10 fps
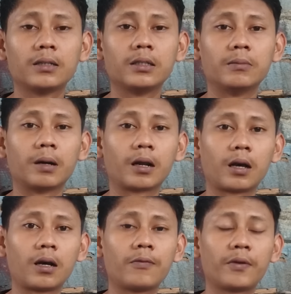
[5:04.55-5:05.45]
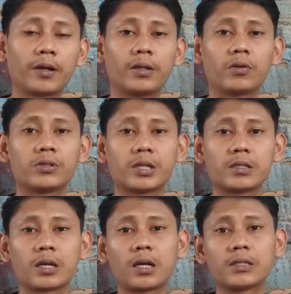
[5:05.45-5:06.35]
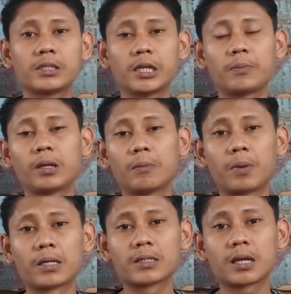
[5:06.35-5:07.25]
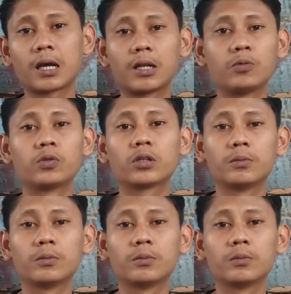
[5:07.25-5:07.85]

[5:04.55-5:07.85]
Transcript: di mana Federico Chiesa siap dilepaskan untuk